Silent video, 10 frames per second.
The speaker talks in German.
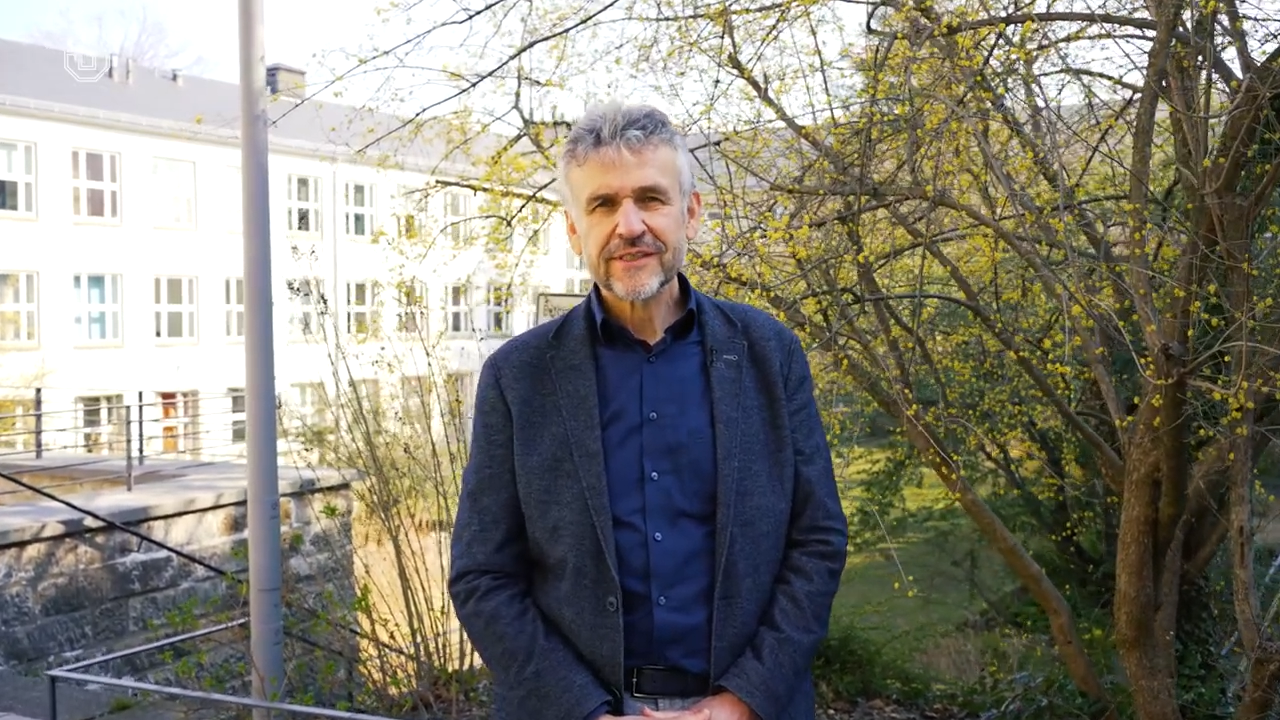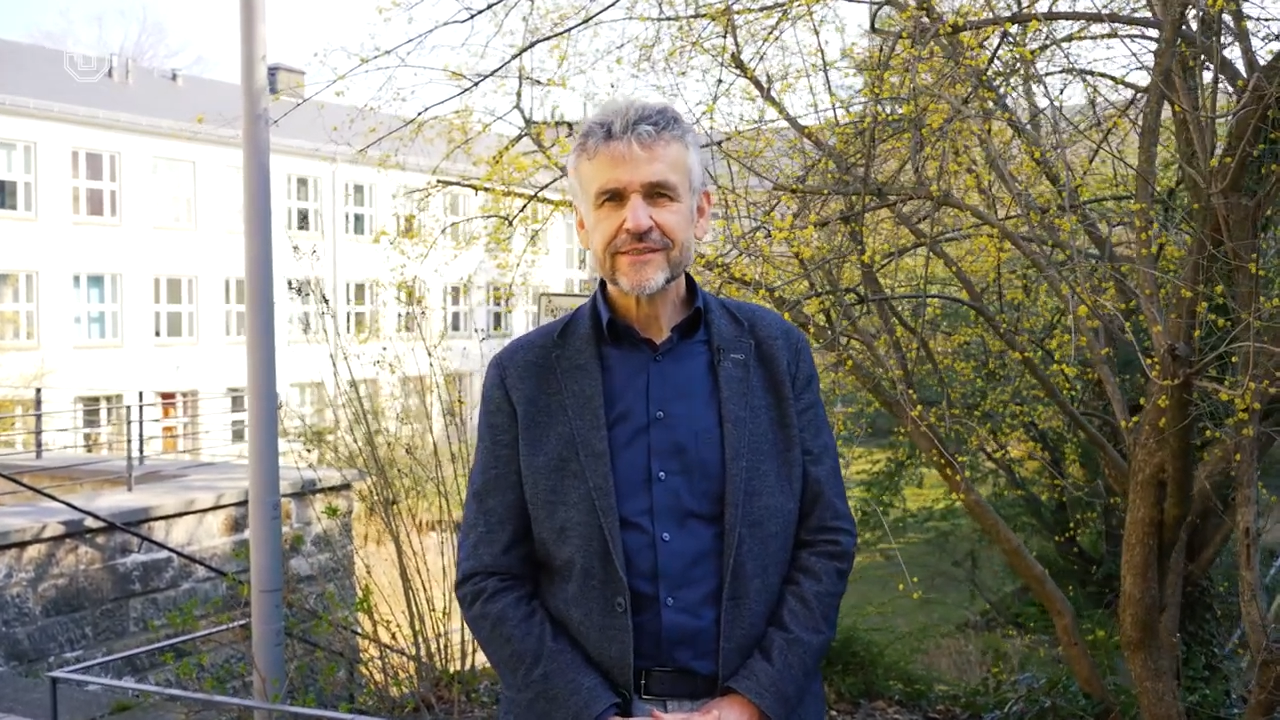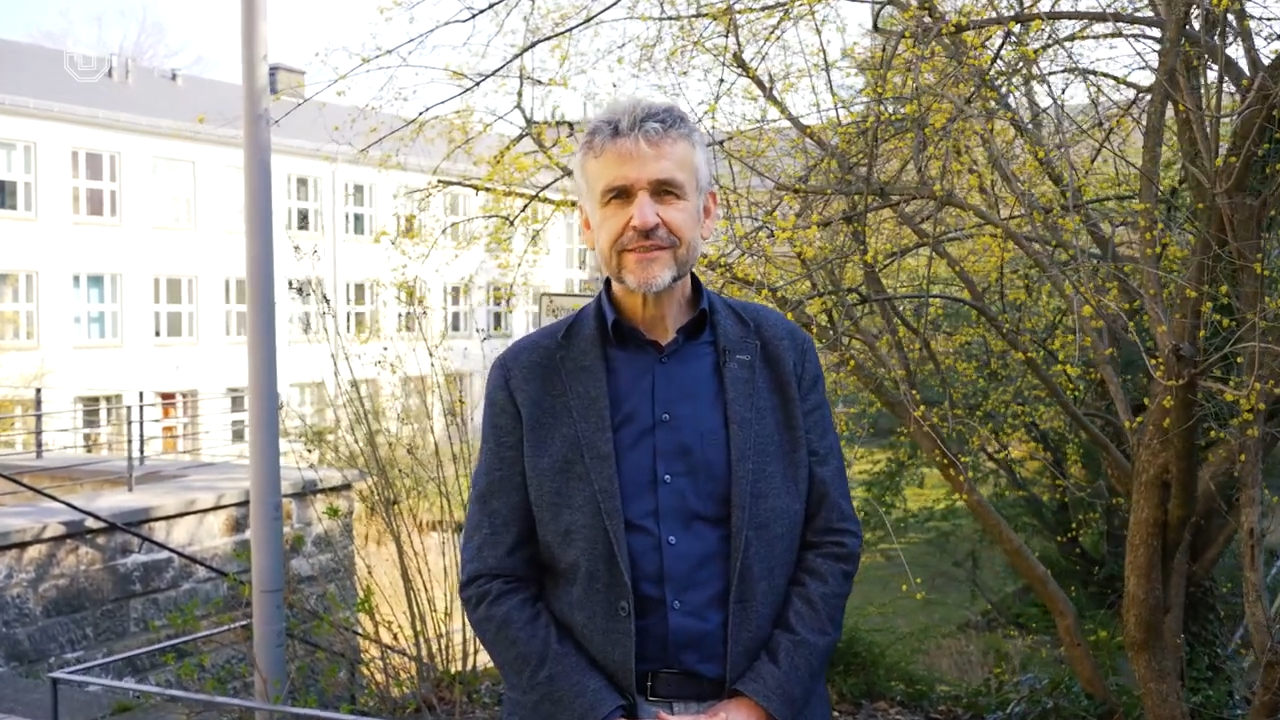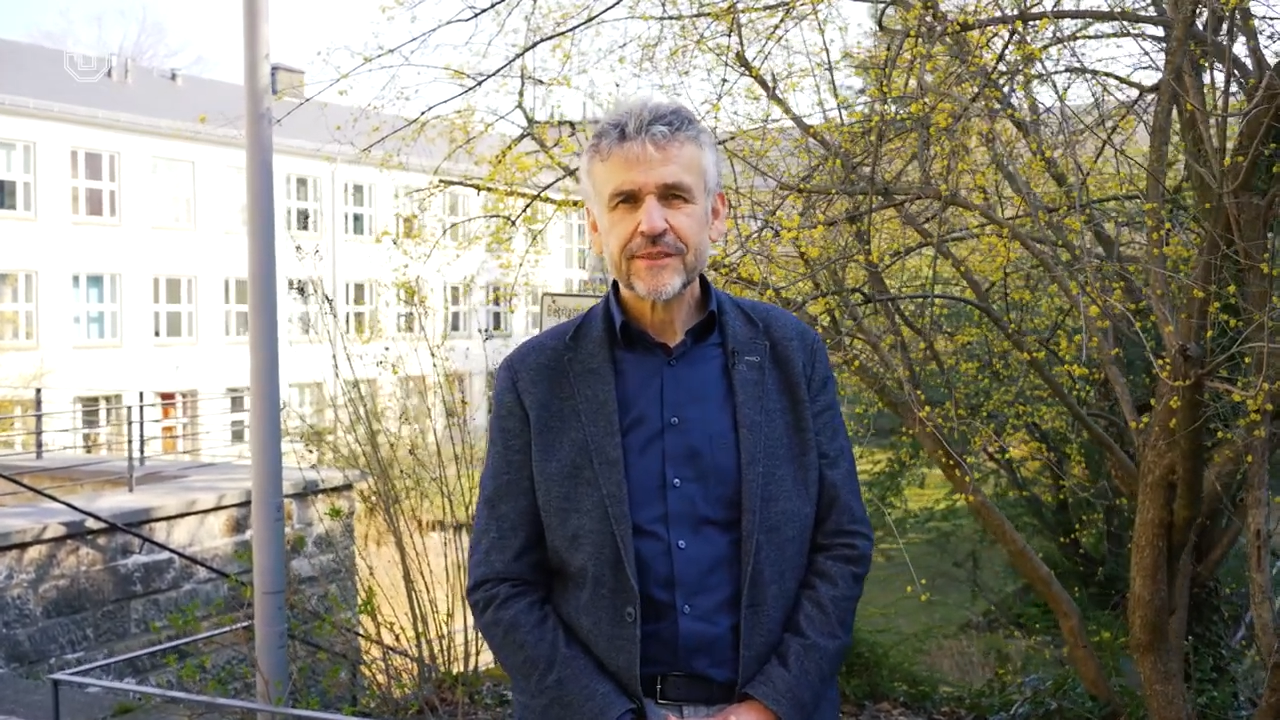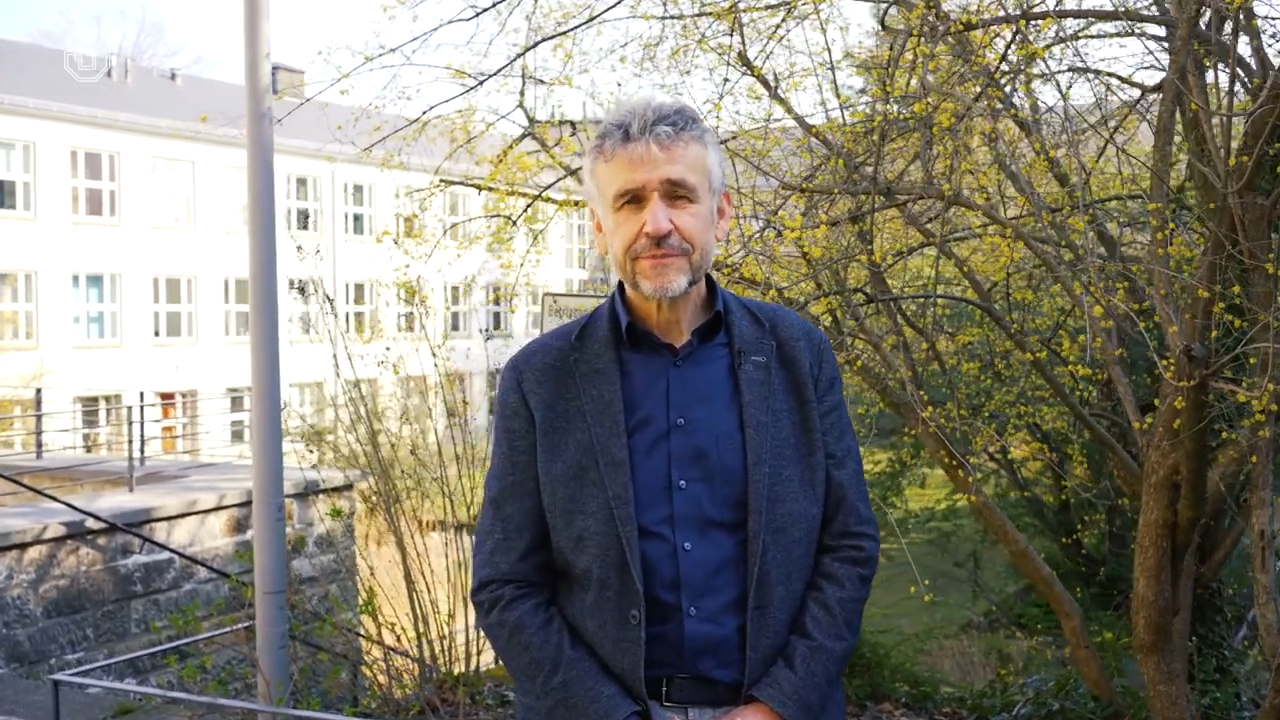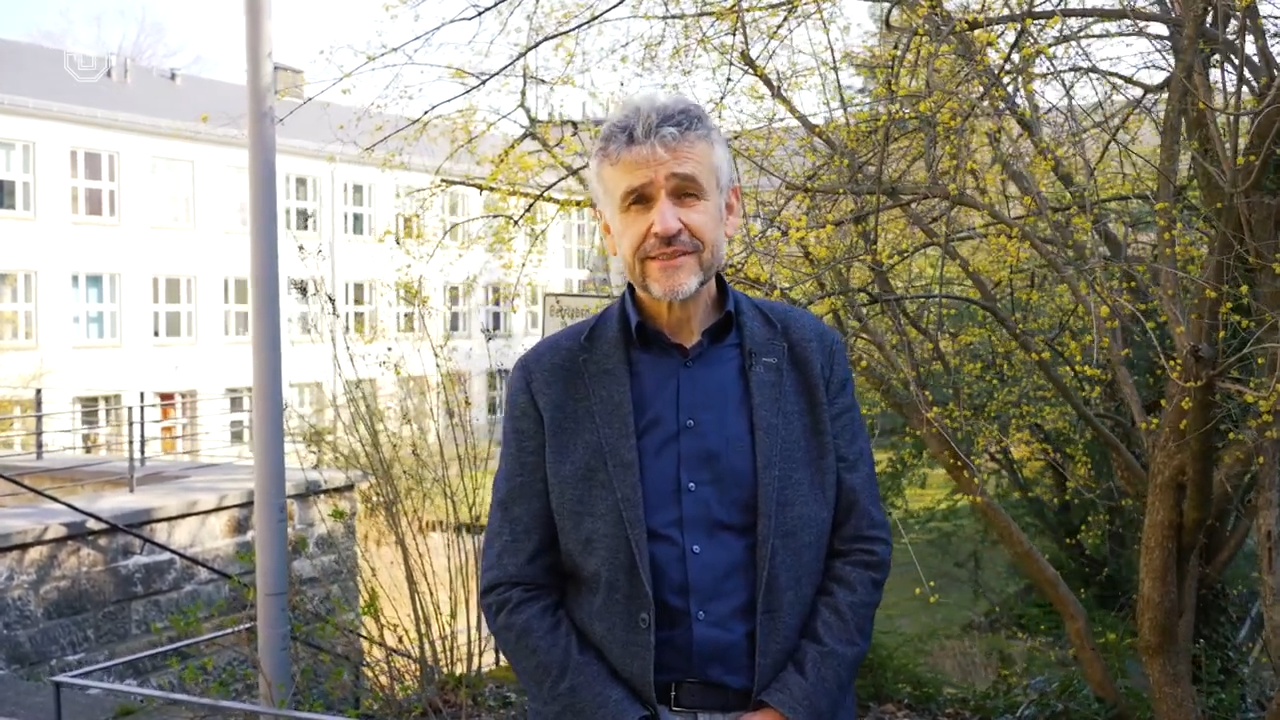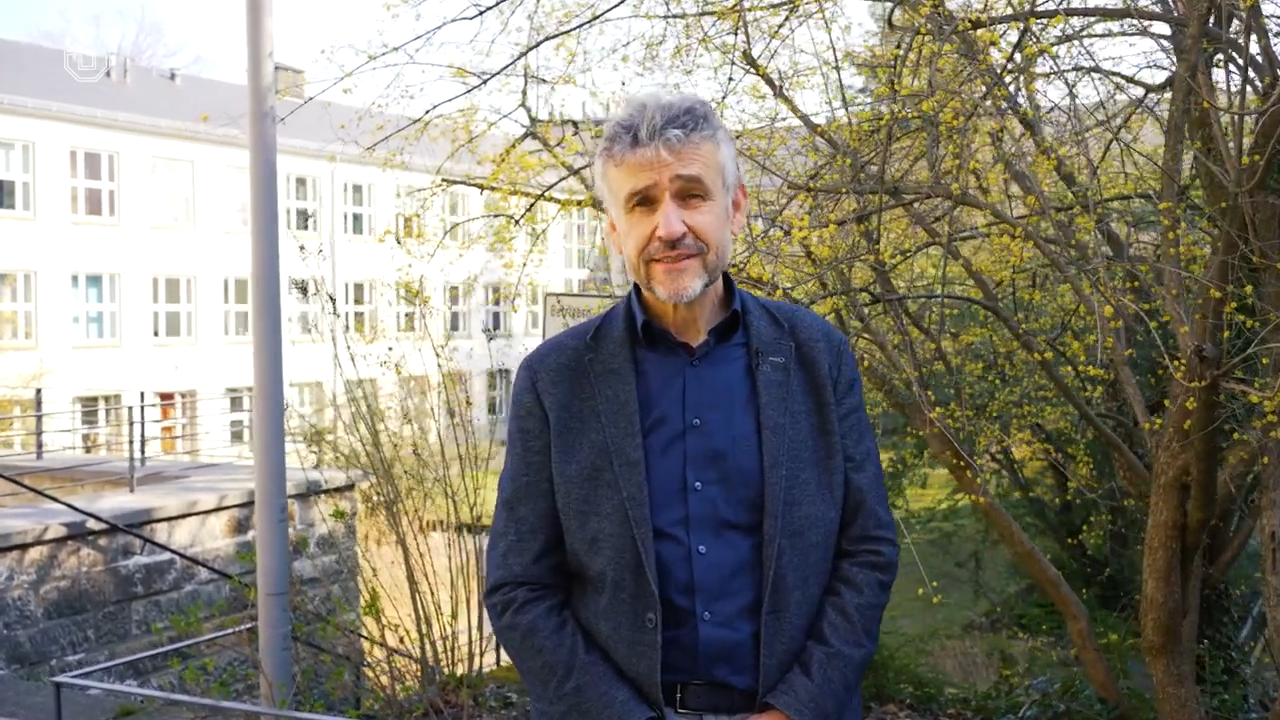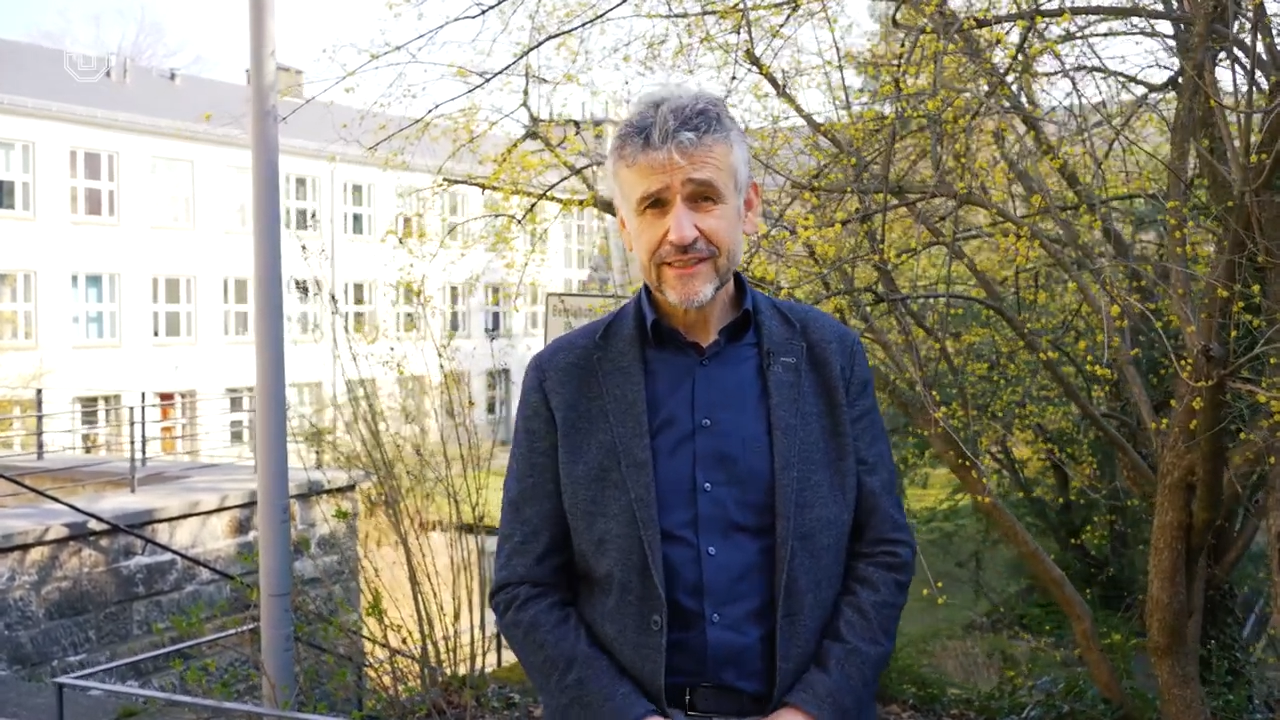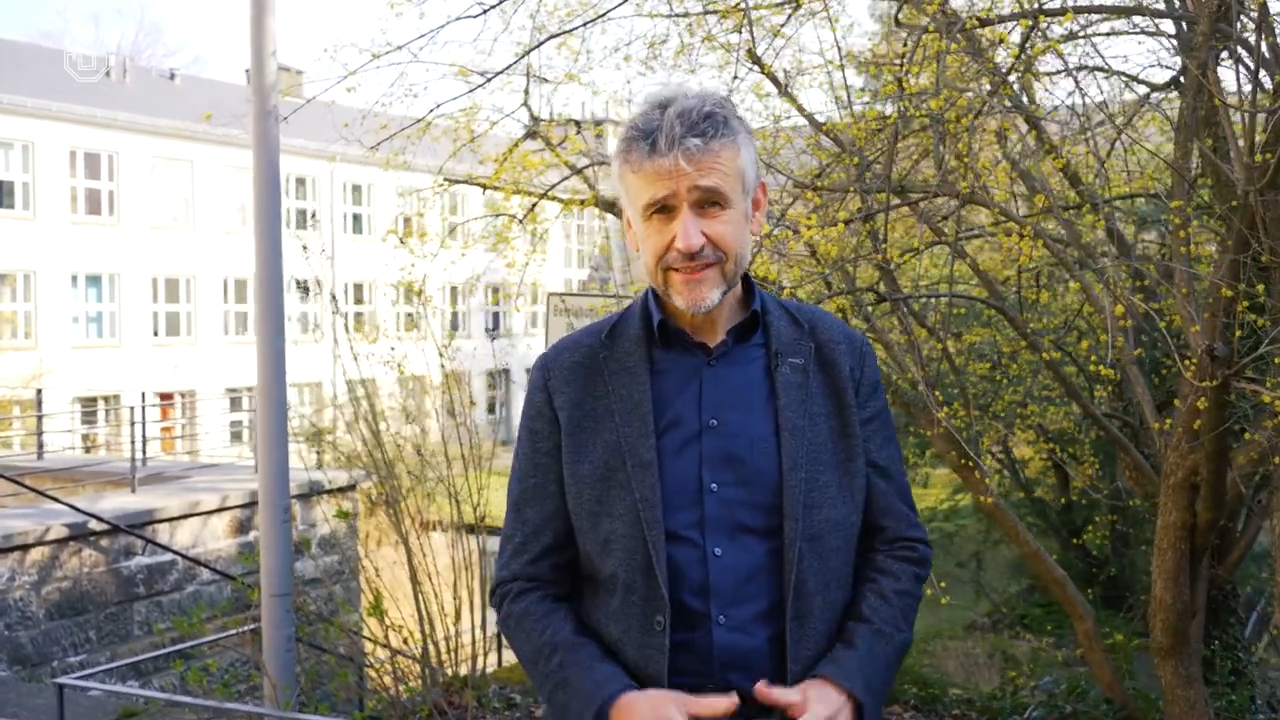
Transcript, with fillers: dieses Semester